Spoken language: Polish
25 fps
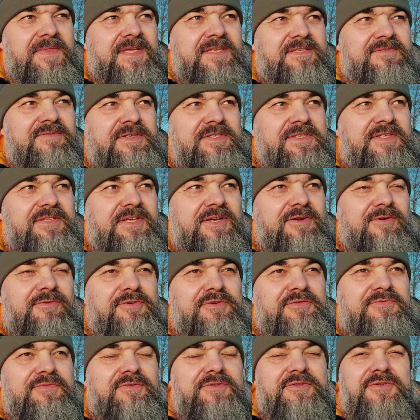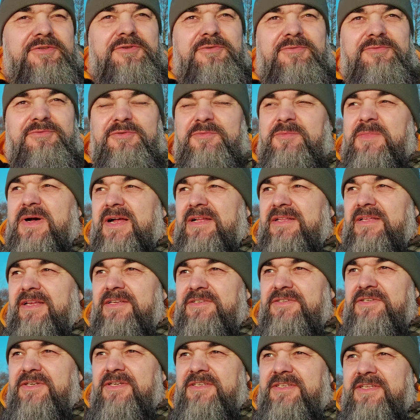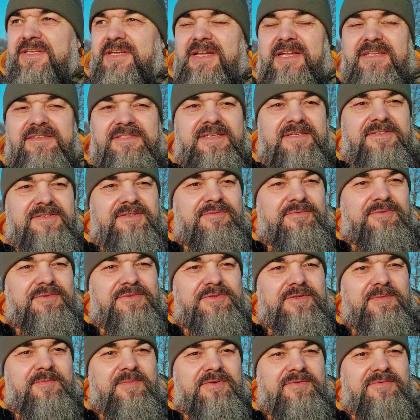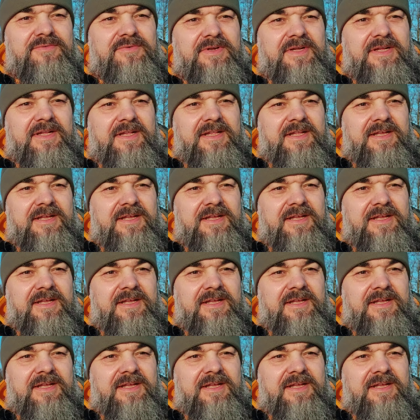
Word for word: jest właśnie taką świątynią dumania, że, że relacja z tą osobą